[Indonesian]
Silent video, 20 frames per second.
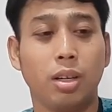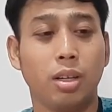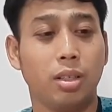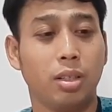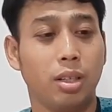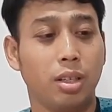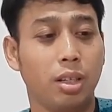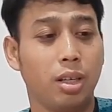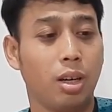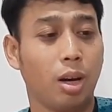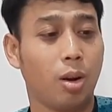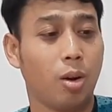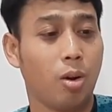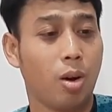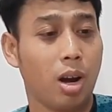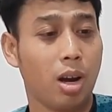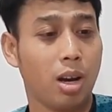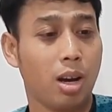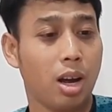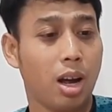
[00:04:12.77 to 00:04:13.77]
jadi
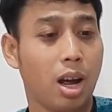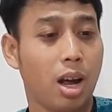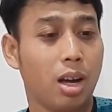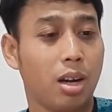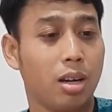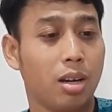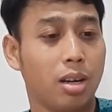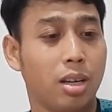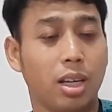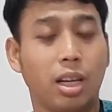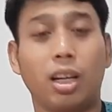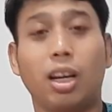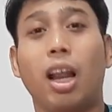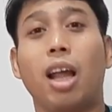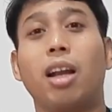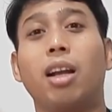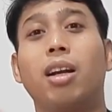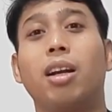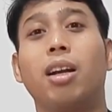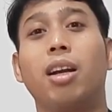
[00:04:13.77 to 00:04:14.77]
kalau ada uh,
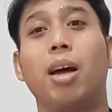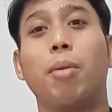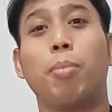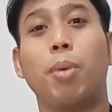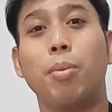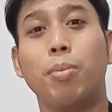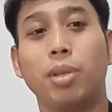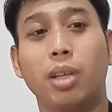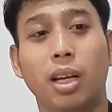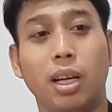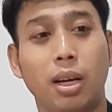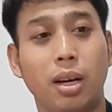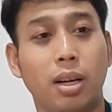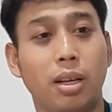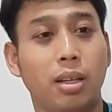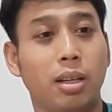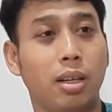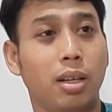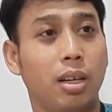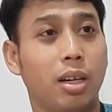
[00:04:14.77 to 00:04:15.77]
iklan apa
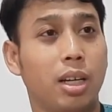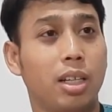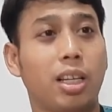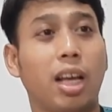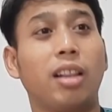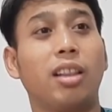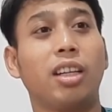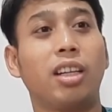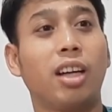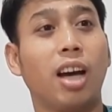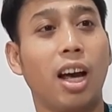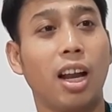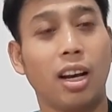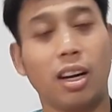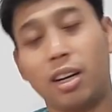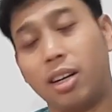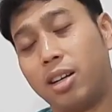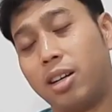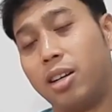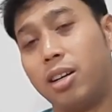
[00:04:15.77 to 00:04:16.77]
misalnya uh,
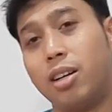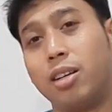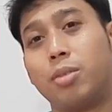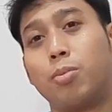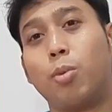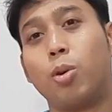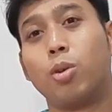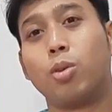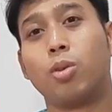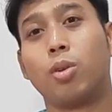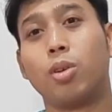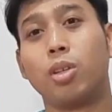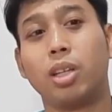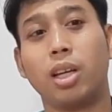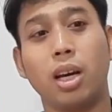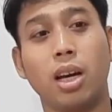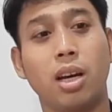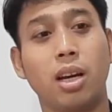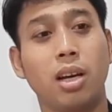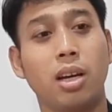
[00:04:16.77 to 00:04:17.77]
kecantikan uh,
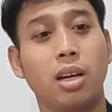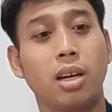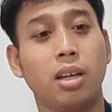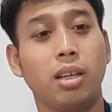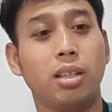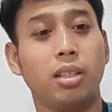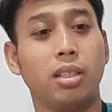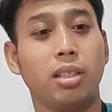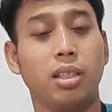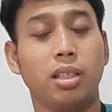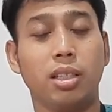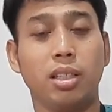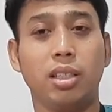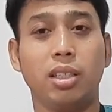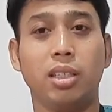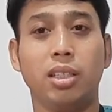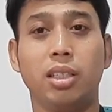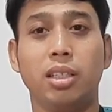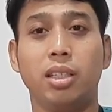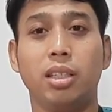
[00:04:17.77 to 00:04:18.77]
sponsornya si
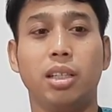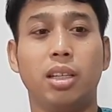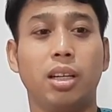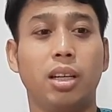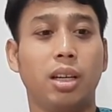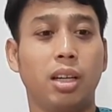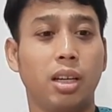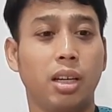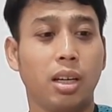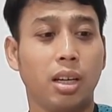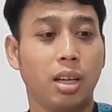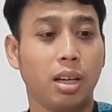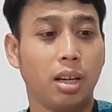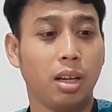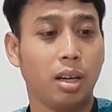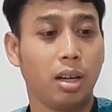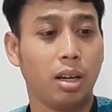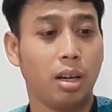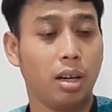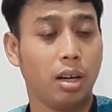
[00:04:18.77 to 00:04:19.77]

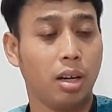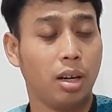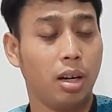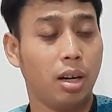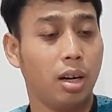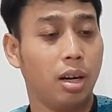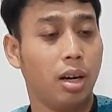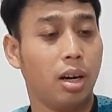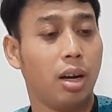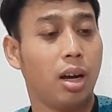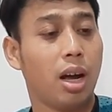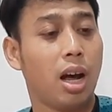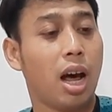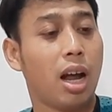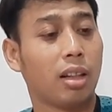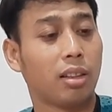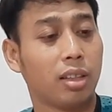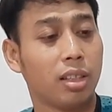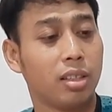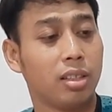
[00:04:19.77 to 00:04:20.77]
uh,
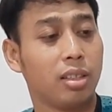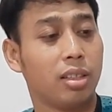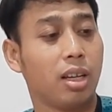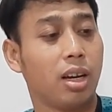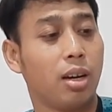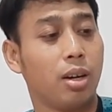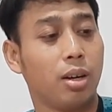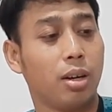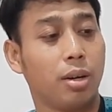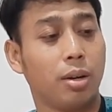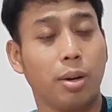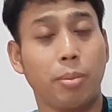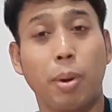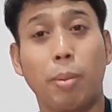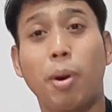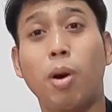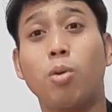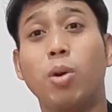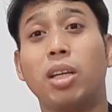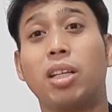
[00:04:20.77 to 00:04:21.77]
artis yang
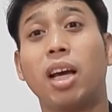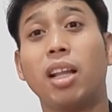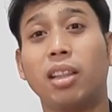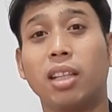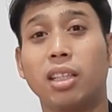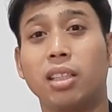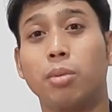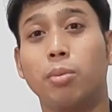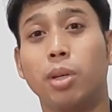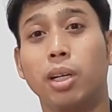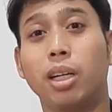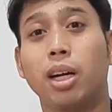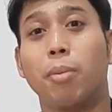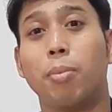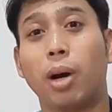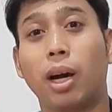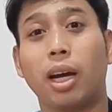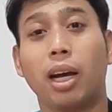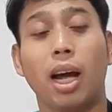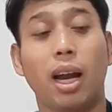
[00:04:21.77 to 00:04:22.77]
memang udah cantik sebenarnya
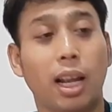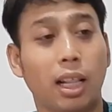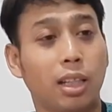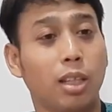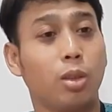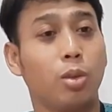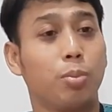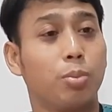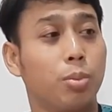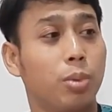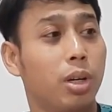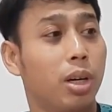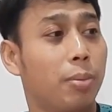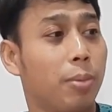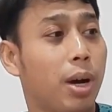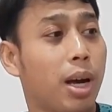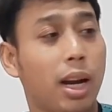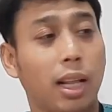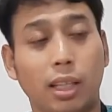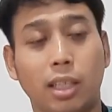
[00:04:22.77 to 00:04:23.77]
nggak pakai alat itu
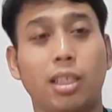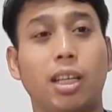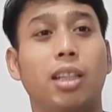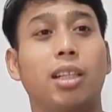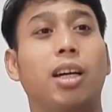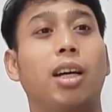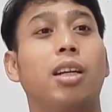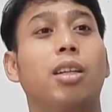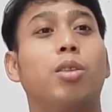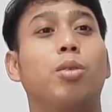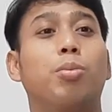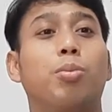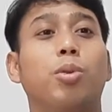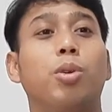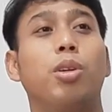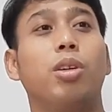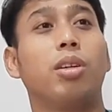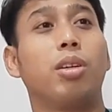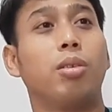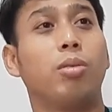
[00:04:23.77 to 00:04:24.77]
apa alat kecantikan itu
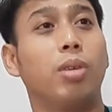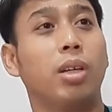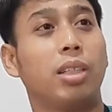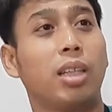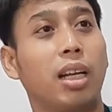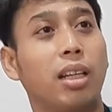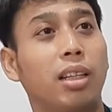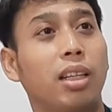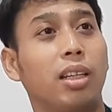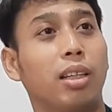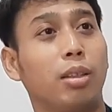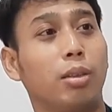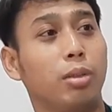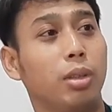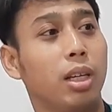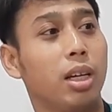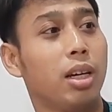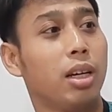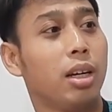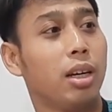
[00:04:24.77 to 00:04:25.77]
pun udah cantik gitu
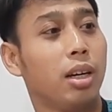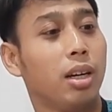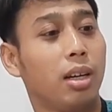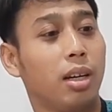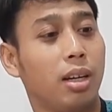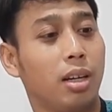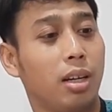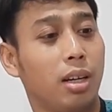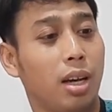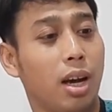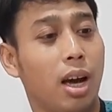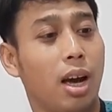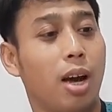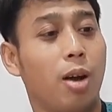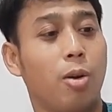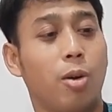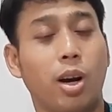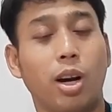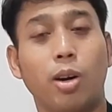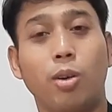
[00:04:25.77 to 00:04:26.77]
ya nah,
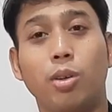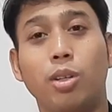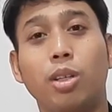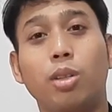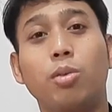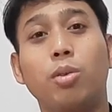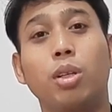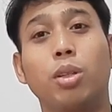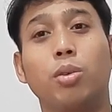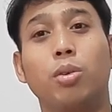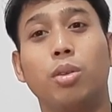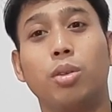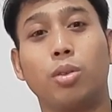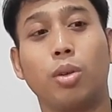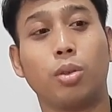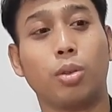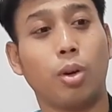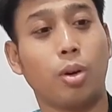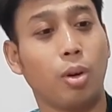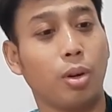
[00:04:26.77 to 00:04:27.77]
kalau orang Indonesia tuh gitu
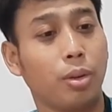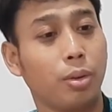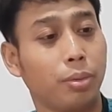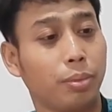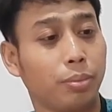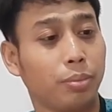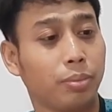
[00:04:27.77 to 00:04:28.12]
sosok